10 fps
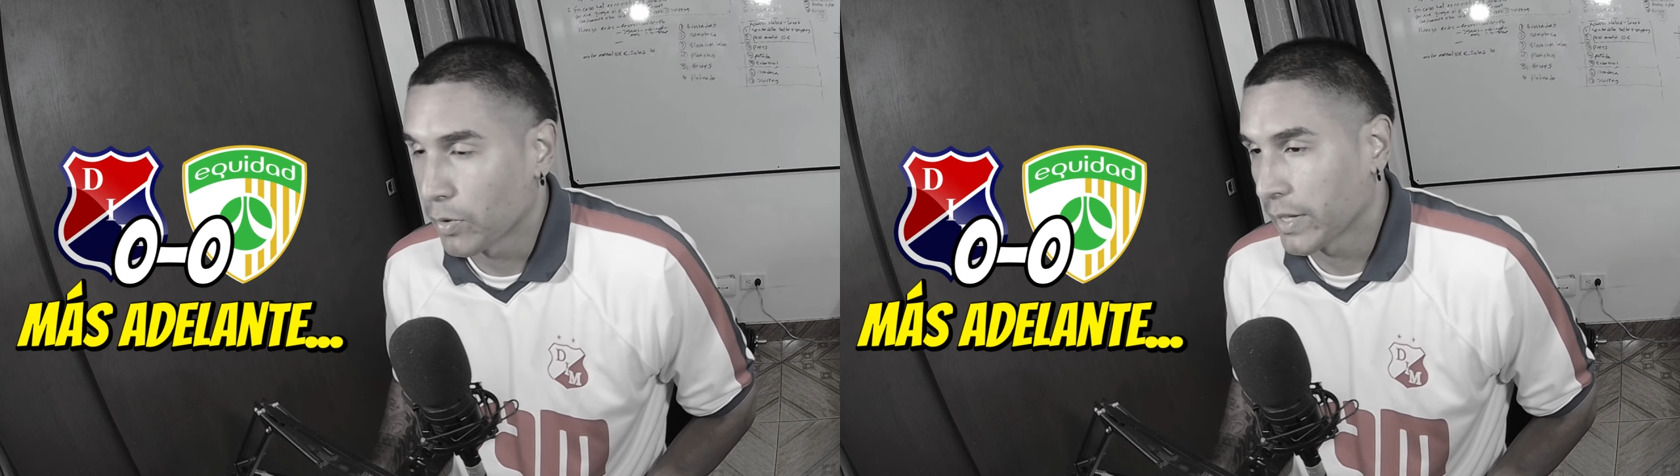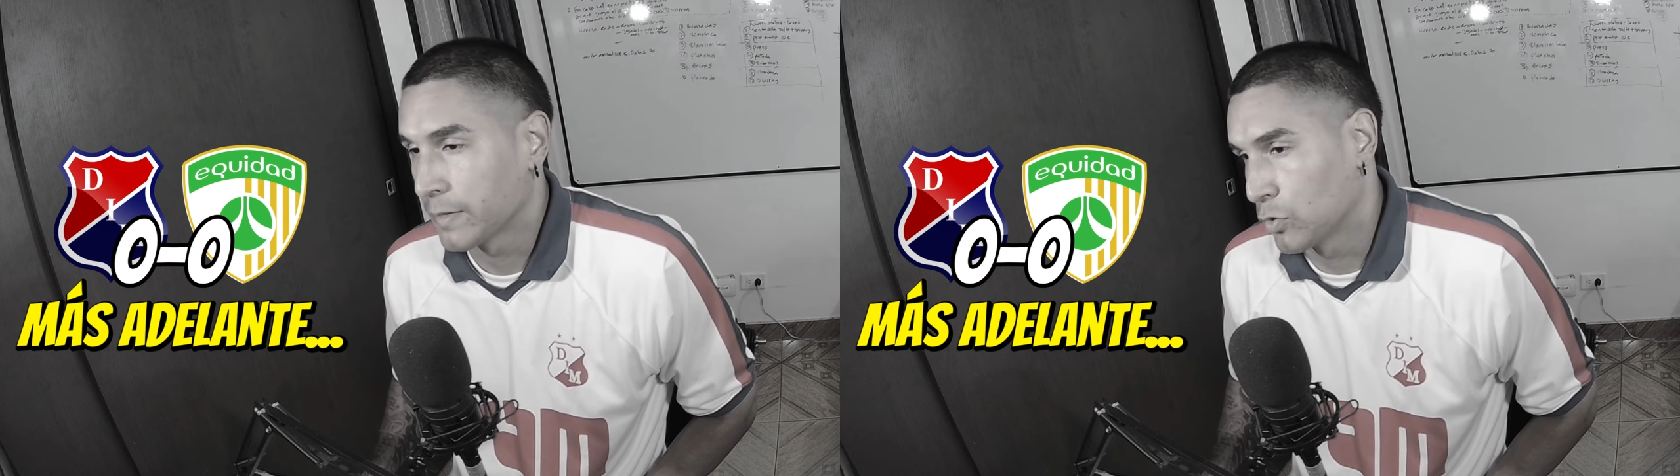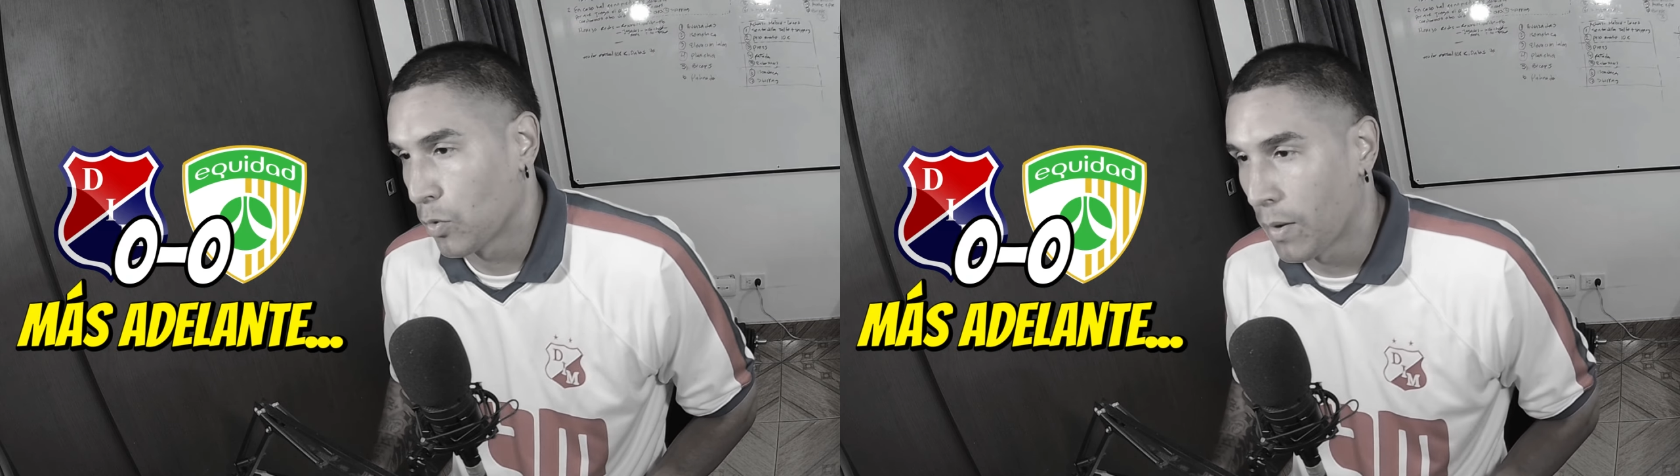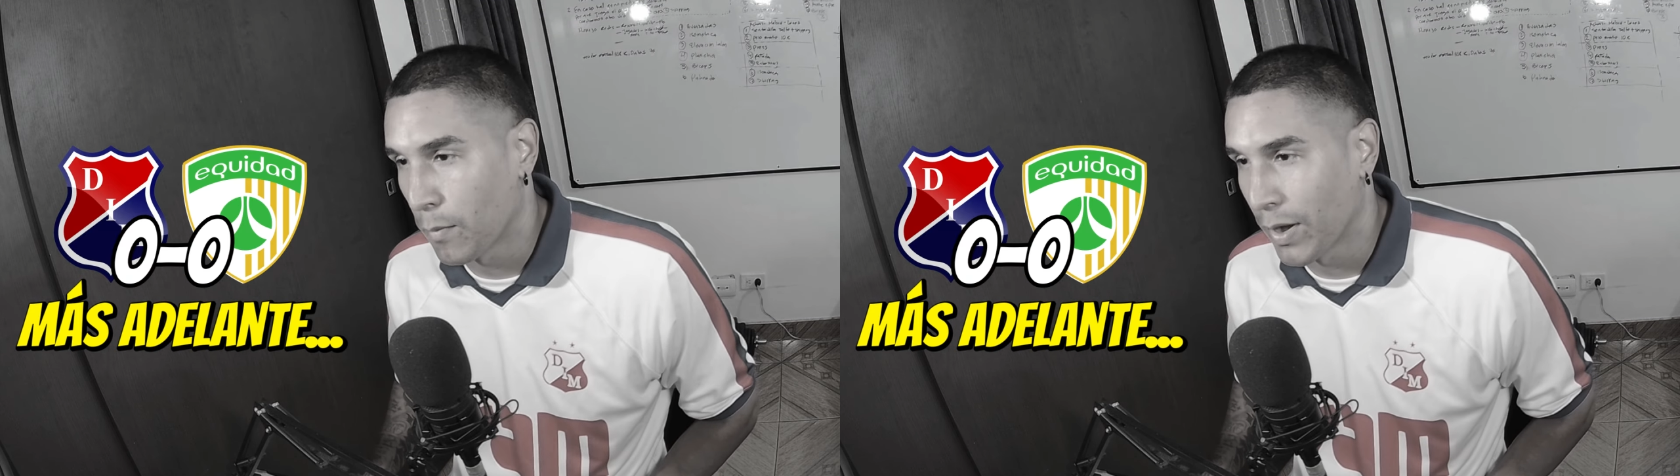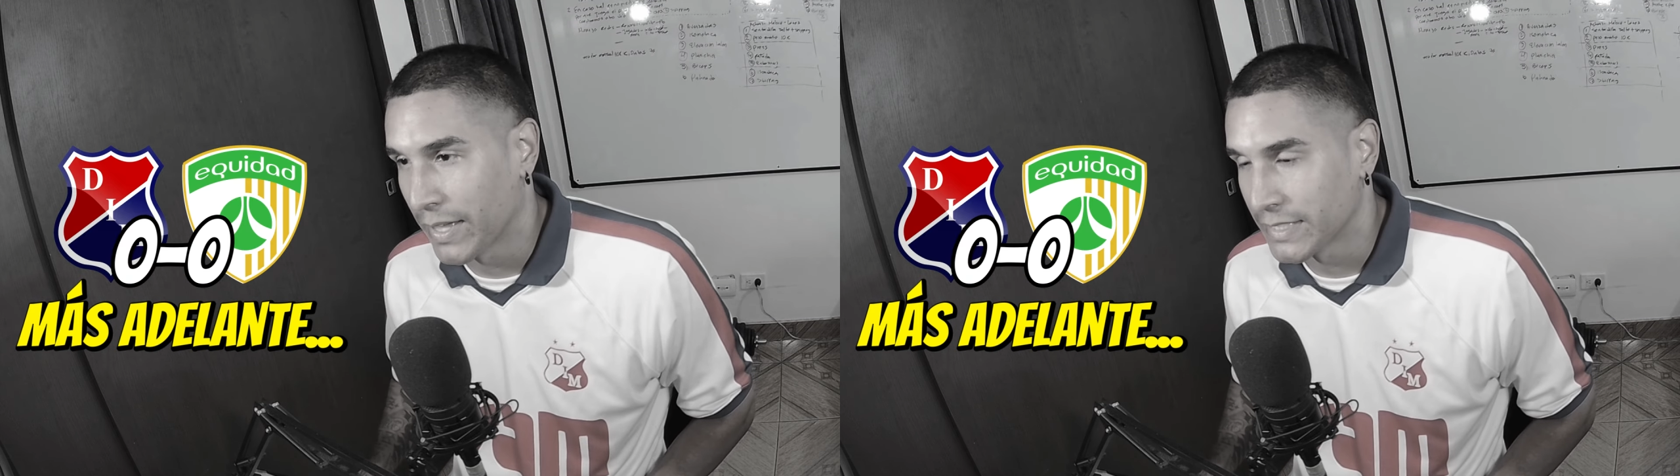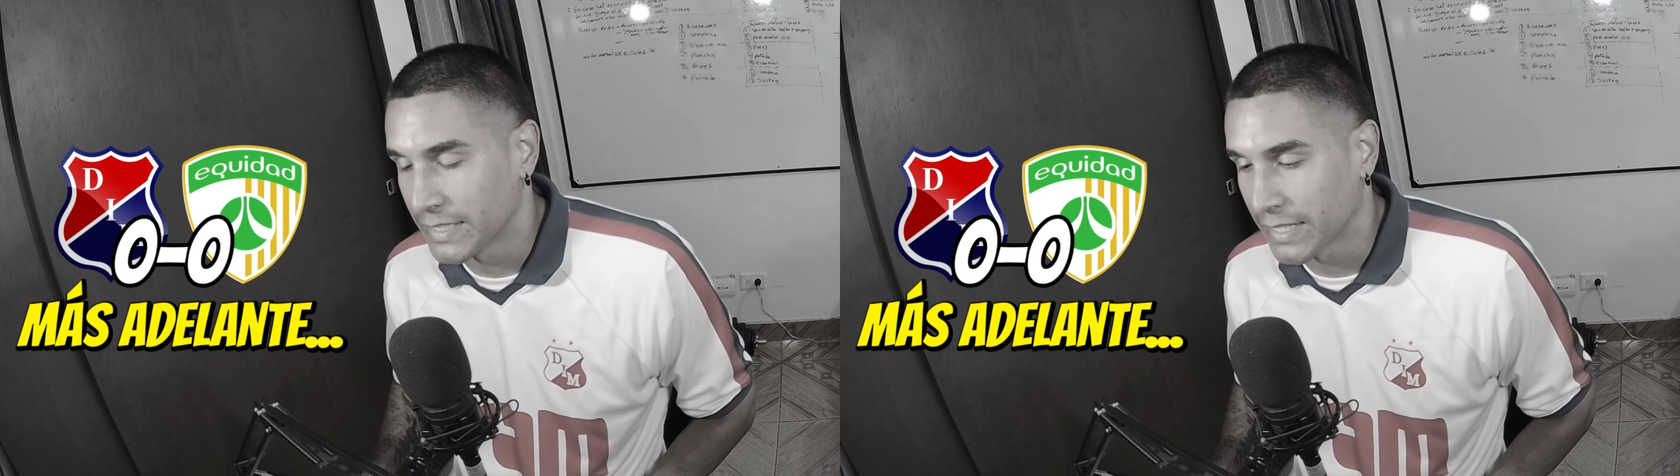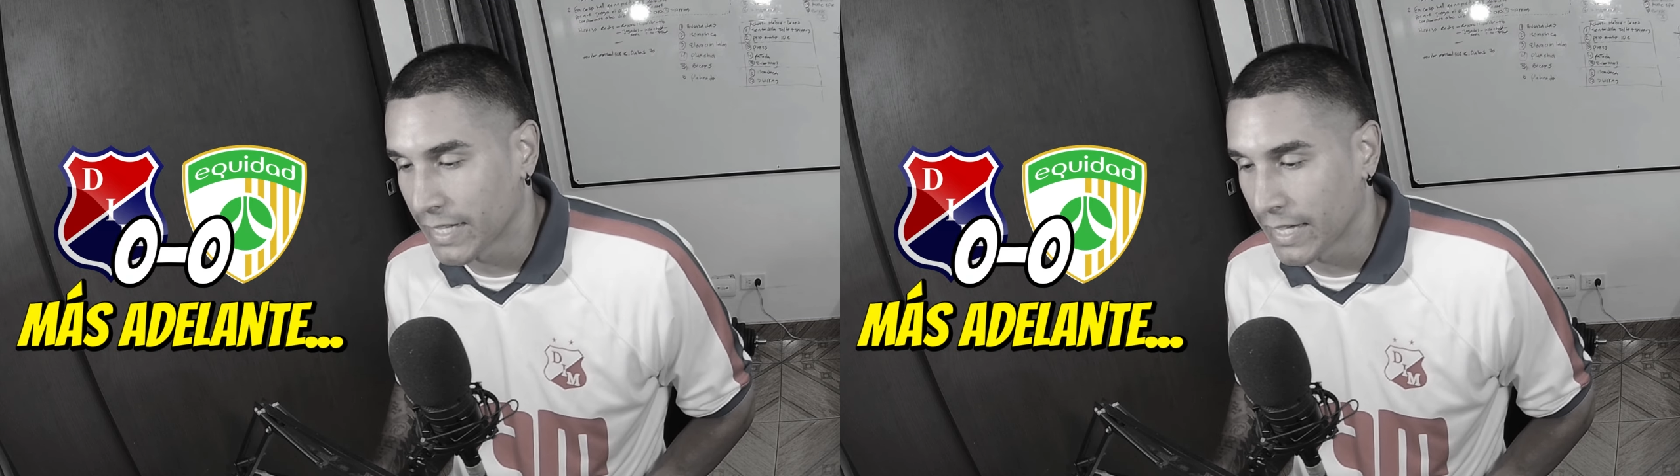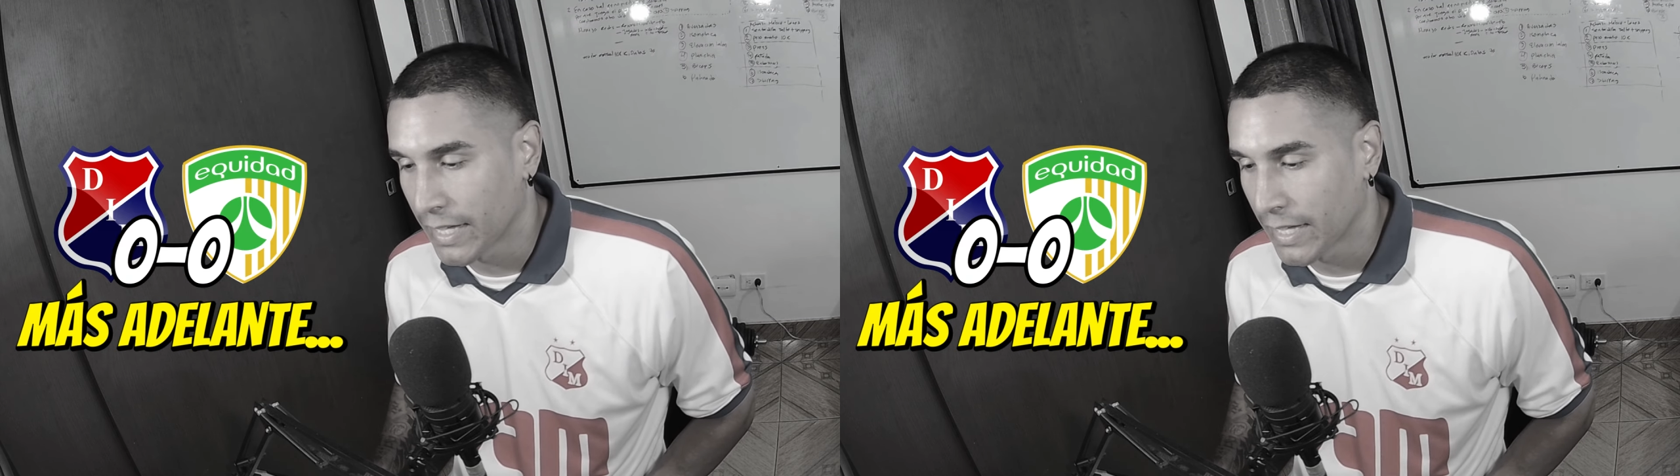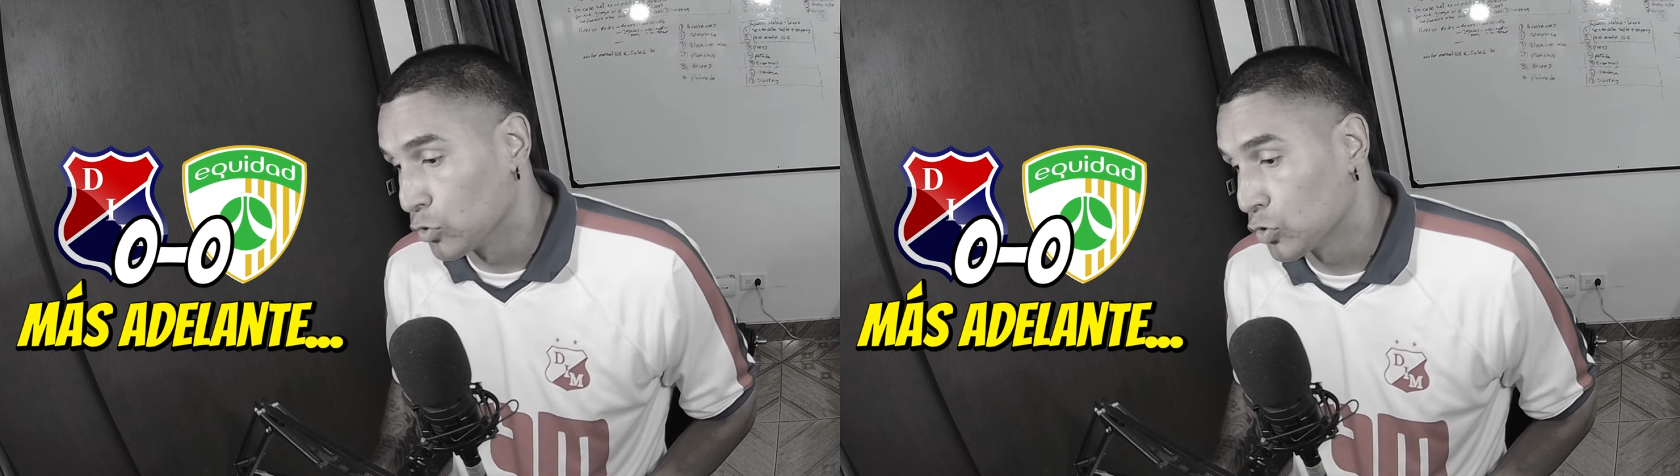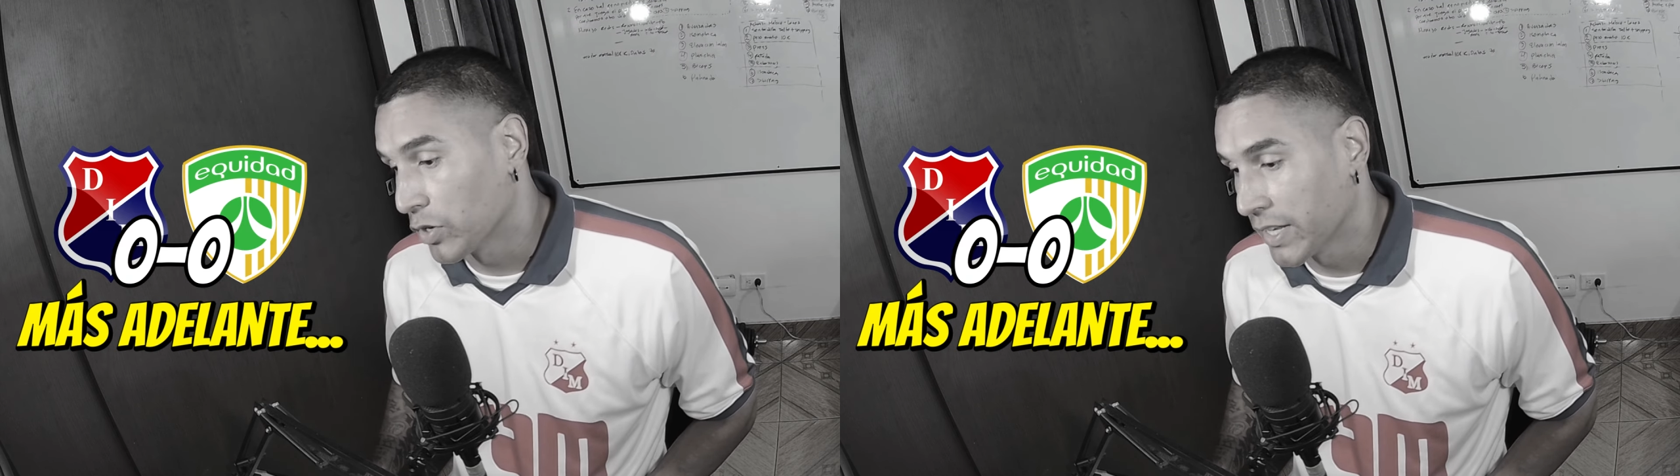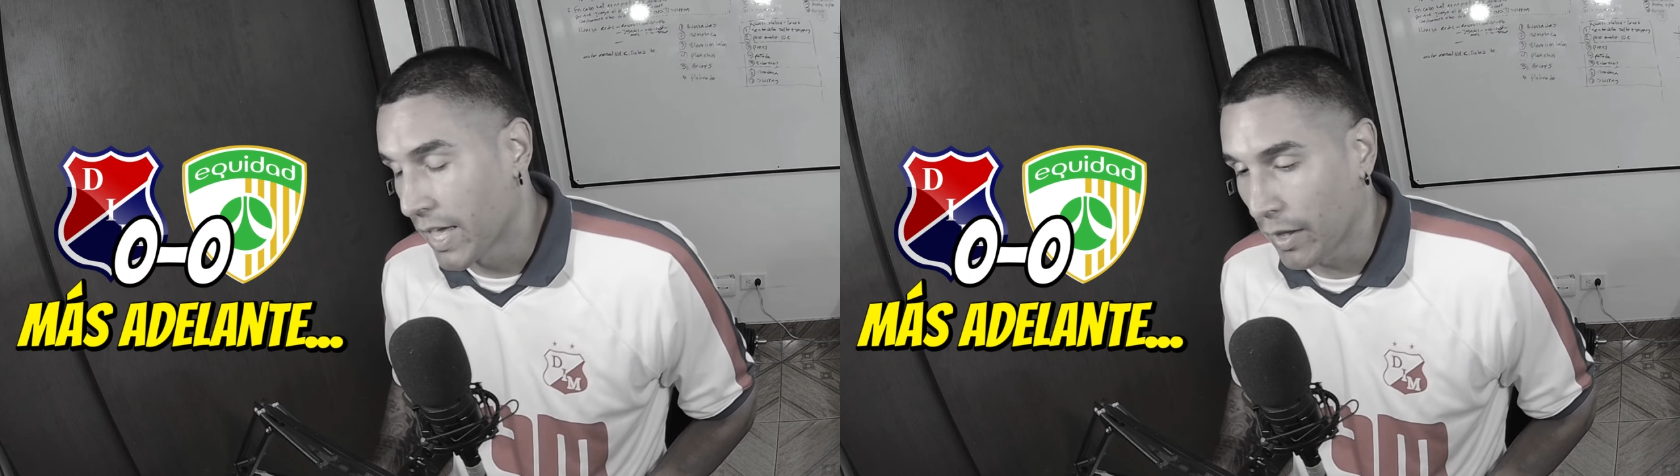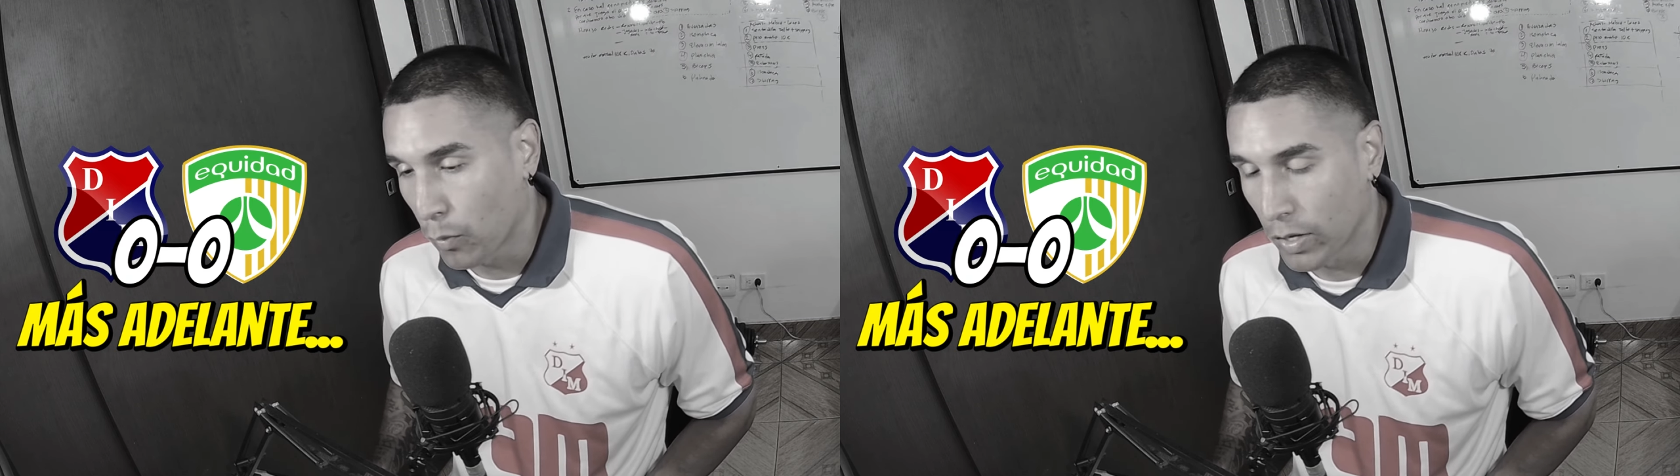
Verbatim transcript: porque no vamos a decir que usó línea de